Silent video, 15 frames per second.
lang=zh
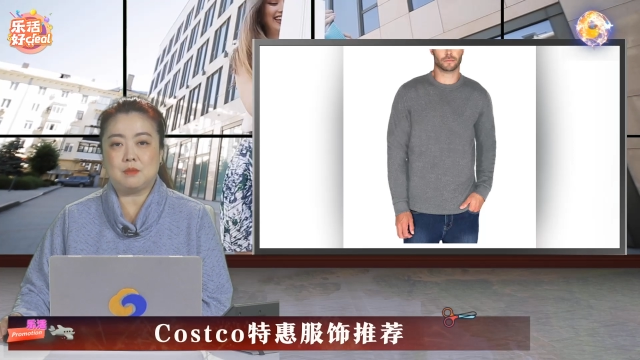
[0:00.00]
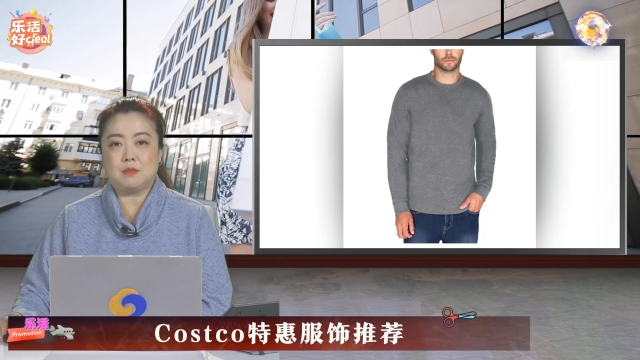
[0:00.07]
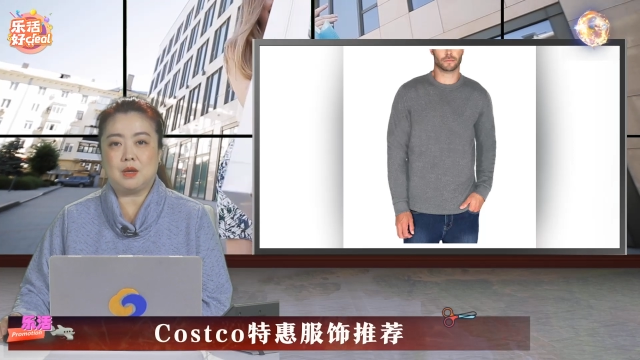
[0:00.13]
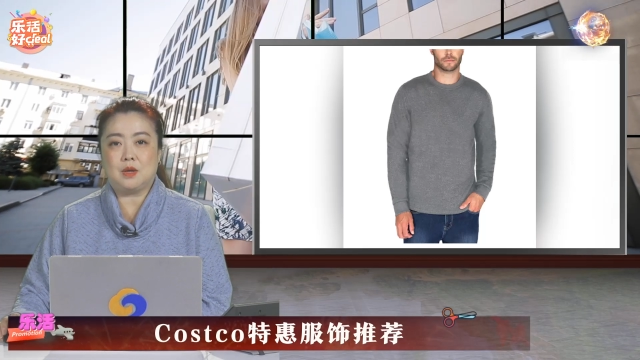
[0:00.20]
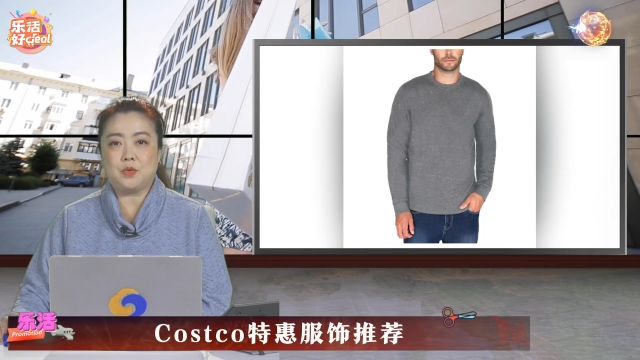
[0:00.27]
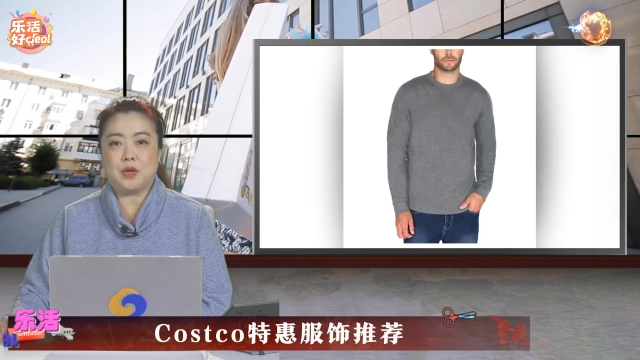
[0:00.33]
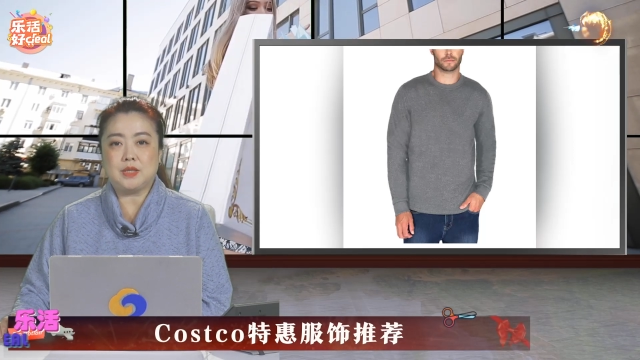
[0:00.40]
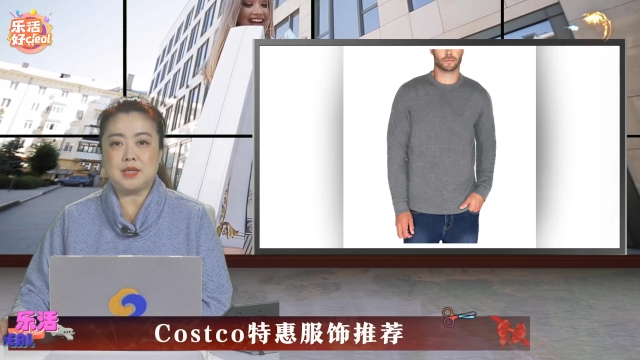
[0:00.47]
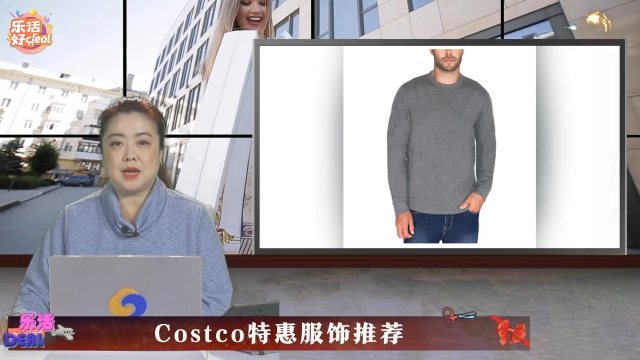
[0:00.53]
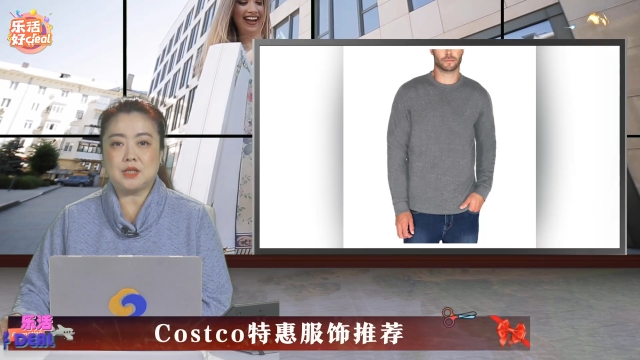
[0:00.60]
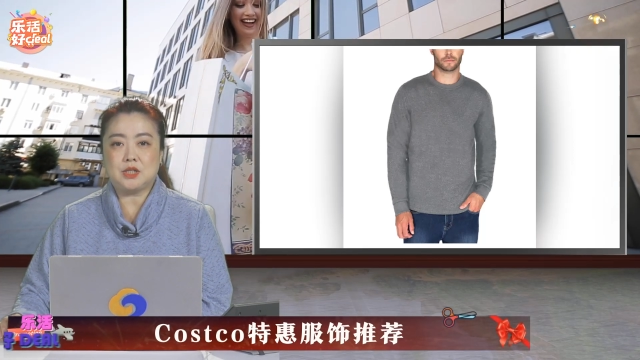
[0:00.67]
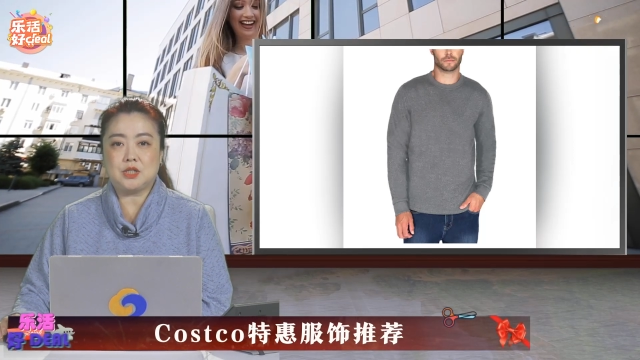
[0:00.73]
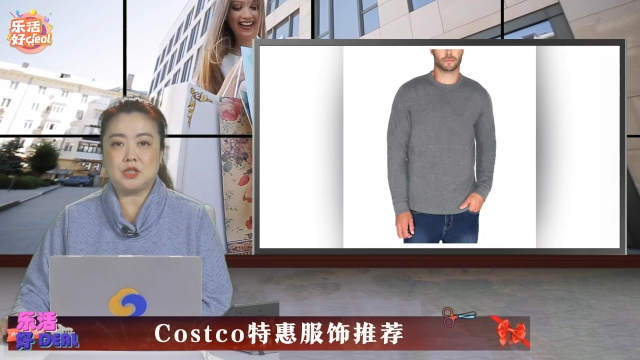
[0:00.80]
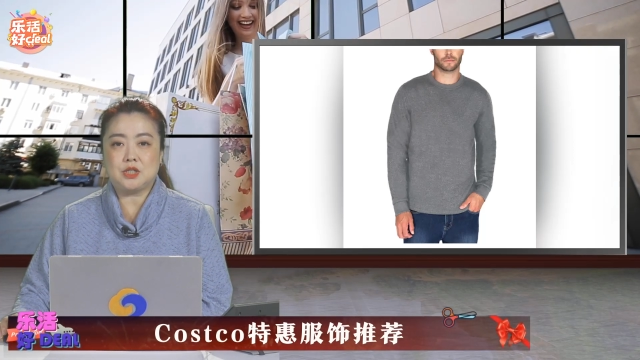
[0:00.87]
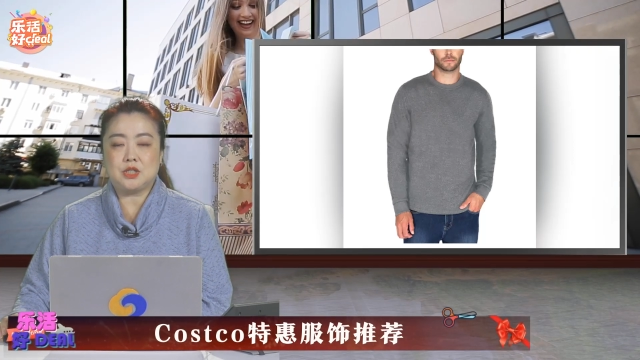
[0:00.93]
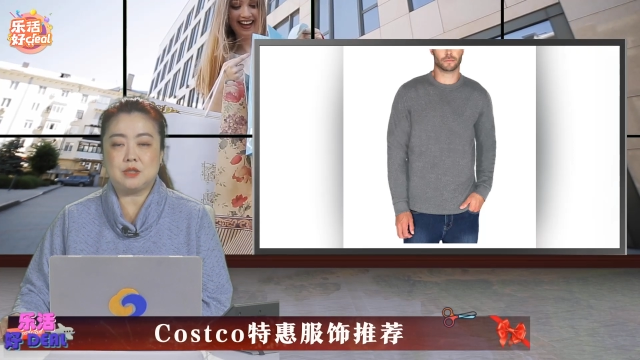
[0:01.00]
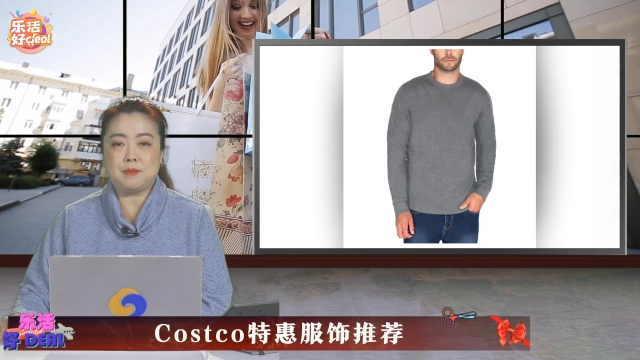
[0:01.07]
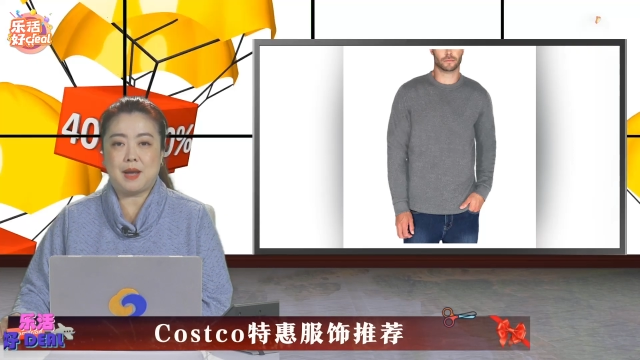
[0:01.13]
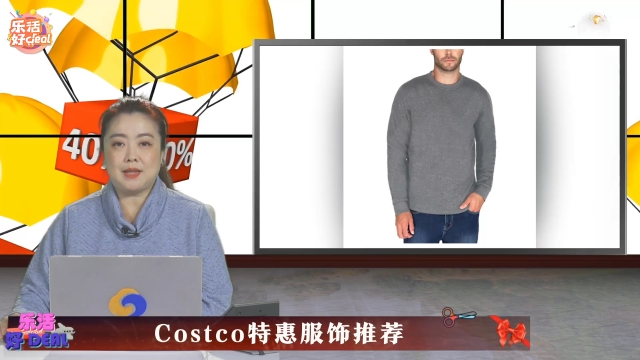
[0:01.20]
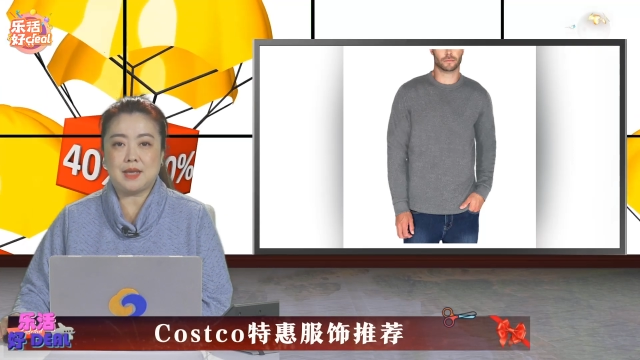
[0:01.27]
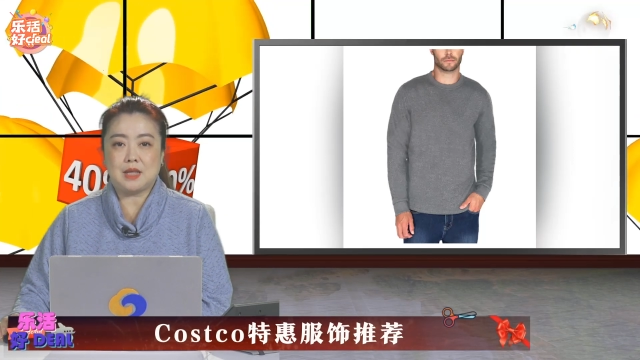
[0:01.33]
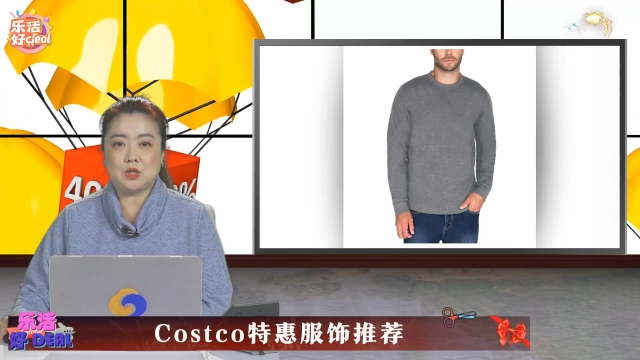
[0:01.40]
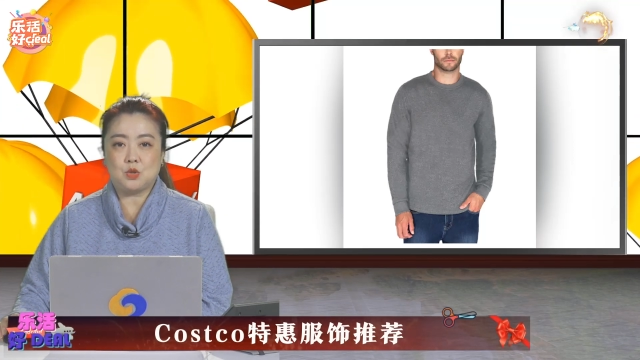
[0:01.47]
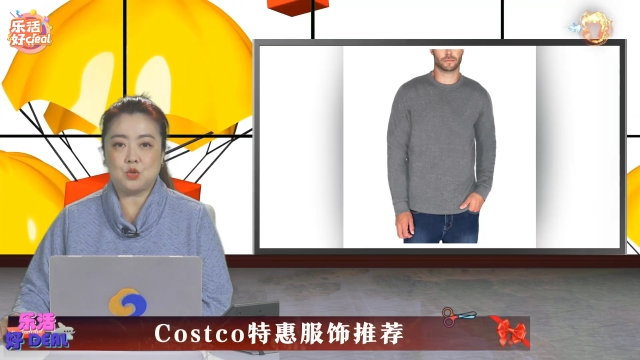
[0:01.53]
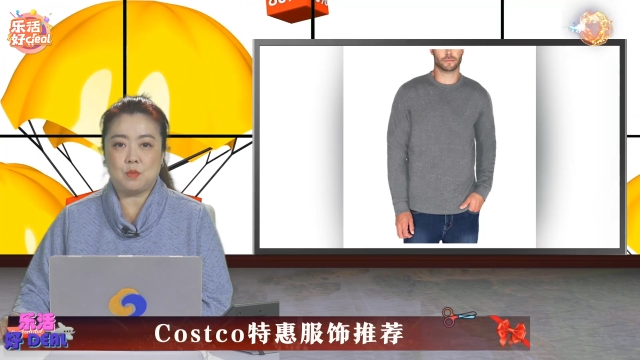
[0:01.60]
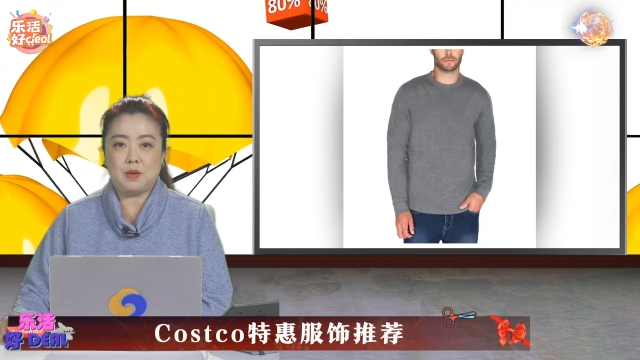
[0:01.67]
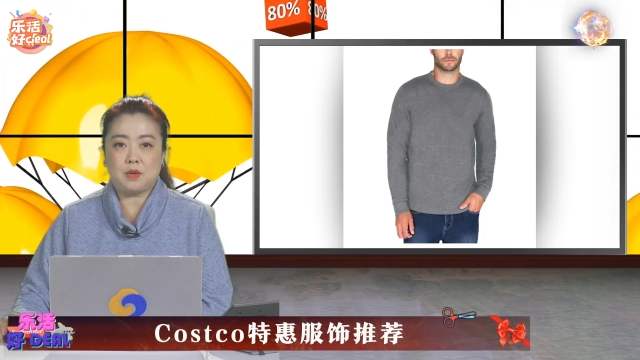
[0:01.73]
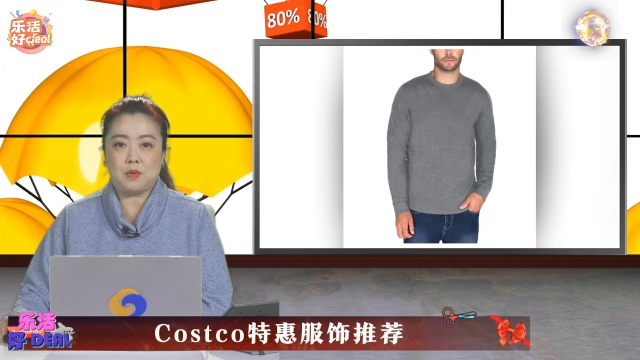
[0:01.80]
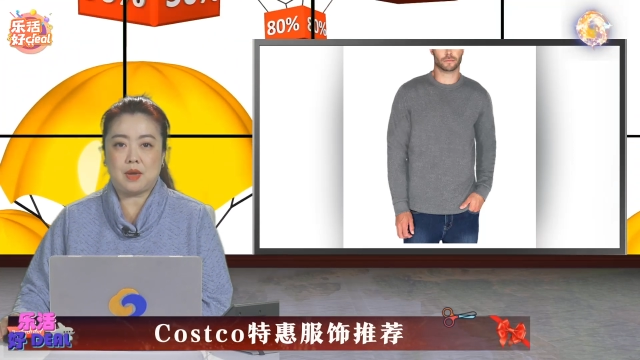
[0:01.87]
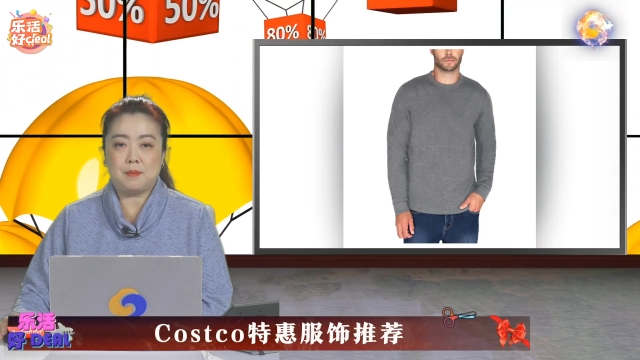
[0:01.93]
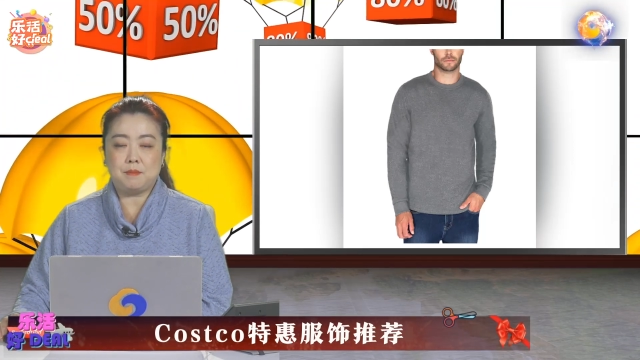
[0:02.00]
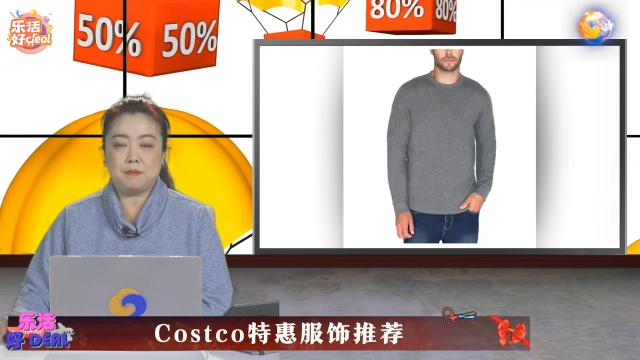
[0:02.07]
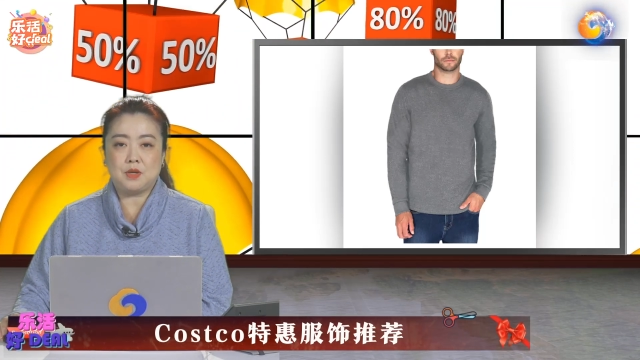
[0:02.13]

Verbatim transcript: 那么原价是十八点九九美元，